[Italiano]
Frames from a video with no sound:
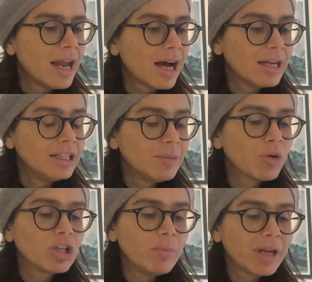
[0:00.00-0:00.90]
la, il
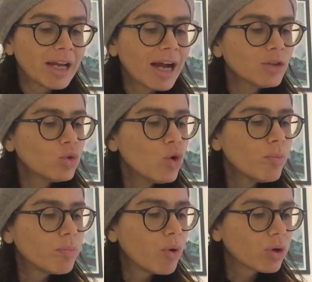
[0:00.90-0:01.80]
timore del
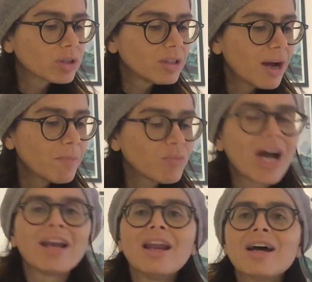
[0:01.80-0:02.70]
peccato porta
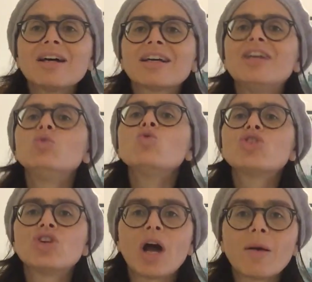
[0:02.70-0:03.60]
alla
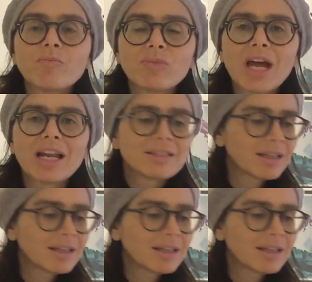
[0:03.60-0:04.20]
kedusha, alla